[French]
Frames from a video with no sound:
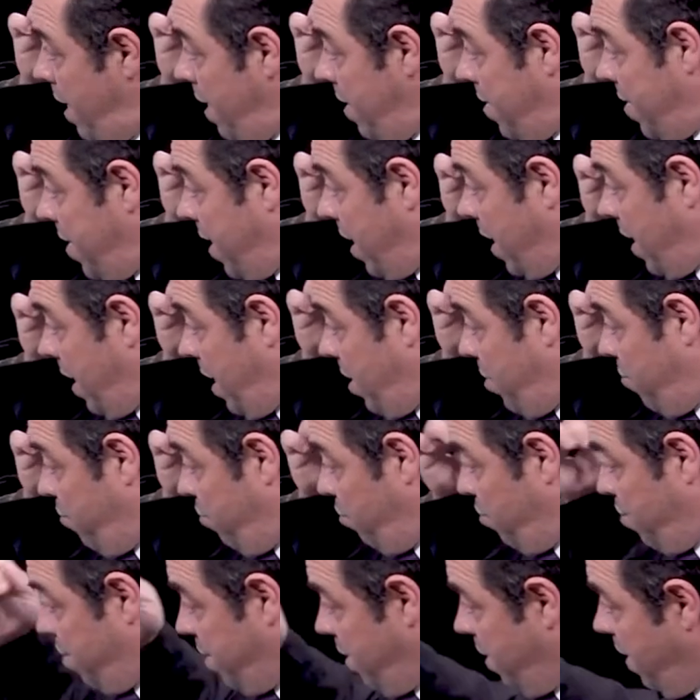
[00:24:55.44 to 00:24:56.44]
les, écailles, je
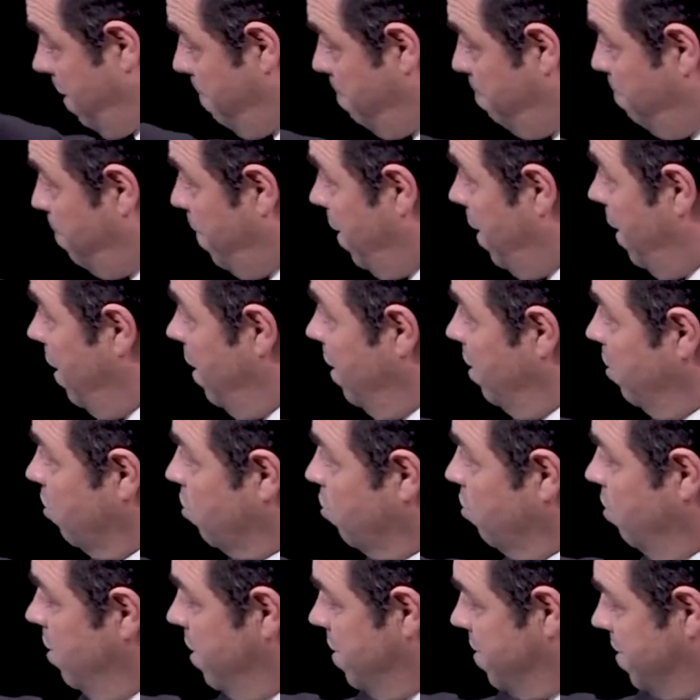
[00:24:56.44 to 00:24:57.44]
vous rappelle
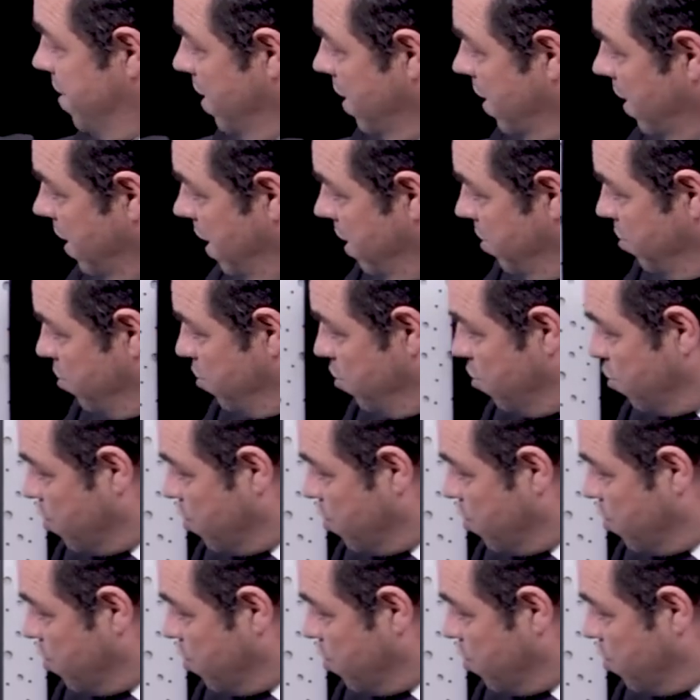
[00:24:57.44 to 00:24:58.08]
que les écailles, ce